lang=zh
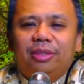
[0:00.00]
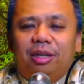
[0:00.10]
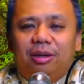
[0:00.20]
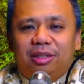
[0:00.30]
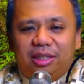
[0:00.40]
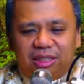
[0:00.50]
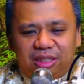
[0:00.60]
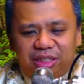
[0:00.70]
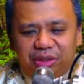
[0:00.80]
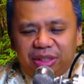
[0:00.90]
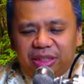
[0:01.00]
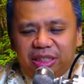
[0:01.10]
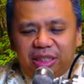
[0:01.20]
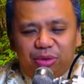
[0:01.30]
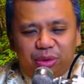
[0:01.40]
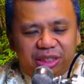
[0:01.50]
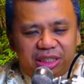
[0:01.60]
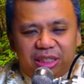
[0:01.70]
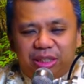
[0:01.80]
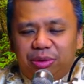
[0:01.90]
哦，掌上型游戏机，最
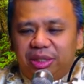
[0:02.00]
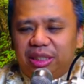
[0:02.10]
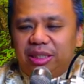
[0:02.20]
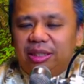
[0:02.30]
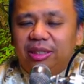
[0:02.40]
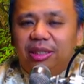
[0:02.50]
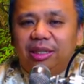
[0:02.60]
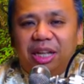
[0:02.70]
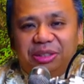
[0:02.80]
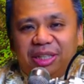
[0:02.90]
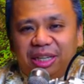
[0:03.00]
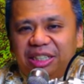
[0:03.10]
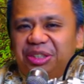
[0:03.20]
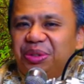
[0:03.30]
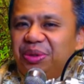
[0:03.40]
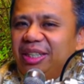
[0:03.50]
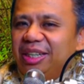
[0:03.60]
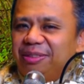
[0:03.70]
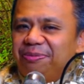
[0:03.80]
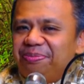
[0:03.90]
新的手机，他就像英雄一
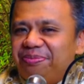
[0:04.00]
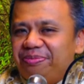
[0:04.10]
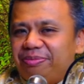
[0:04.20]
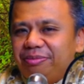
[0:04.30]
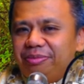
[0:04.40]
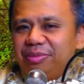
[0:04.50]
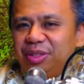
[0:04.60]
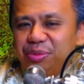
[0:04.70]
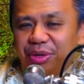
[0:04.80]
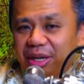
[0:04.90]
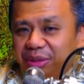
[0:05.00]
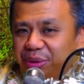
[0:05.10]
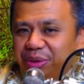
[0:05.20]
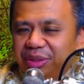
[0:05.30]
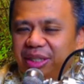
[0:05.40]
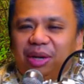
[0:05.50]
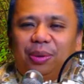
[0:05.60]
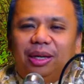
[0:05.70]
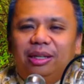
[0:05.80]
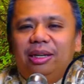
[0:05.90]
样，因为很多游戏可以
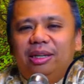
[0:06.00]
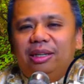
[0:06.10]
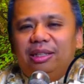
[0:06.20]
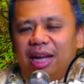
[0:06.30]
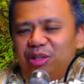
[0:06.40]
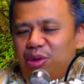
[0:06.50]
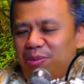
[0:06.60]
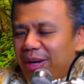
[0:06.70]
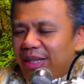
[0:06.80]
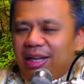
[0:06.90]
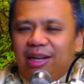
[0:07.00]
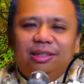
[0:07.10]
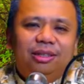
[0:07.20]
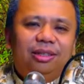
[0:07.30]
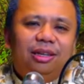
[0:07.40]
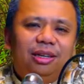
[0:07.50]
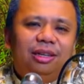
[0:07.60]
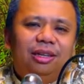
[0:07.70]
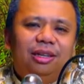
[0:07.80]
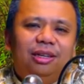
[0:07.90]
玩，大家崇拜他。
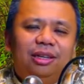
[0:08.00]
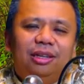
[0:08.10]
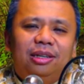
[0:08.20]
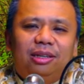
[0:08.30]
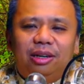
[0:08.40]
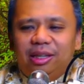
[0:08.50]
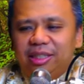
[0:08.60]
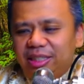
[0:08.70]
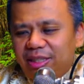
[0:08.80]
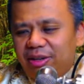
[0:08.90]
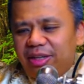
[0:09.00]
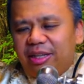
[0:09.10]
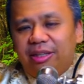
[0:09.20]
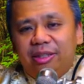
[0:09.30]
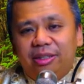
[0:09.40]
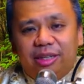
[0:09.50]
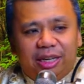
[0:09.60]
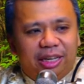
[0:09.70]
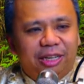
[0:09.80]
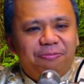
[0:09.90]
到了一个青少年，
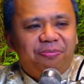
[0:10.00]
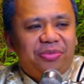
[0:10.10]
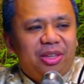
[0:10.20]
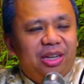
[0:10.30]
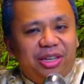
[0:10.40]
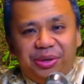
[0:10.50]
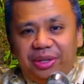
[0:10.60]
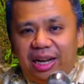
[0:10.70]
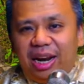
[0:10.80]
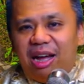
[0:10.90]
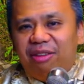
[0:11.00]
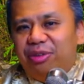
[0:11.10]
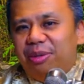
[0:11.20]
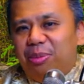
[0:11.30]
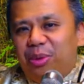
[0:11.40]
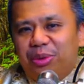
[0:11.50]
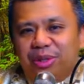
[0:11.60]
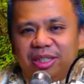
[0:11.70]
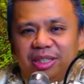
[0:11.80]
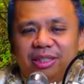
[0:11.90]
哎，有一台拉风的摩托
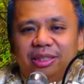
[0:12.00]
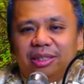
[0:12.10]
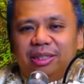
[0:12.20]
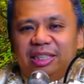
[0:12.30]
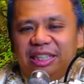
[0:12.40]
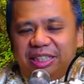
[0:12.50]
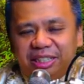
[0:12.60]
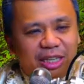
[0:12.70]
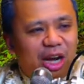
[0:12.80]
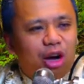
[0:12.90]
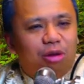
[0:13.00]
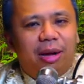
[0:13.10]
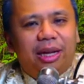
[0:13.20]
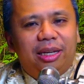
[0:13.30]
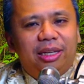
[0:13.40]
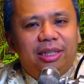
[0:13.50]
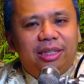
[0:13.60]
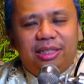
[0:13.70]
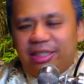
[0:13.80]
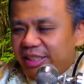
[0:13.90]
车，以前叫豪迈，
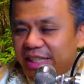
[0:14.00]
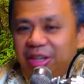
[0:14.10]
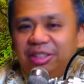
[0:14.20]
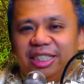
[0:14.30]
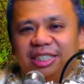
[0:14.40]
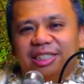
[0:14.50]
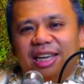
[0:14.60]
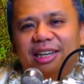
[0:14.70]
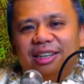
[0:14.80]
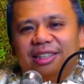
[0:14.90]
现在叫劲战。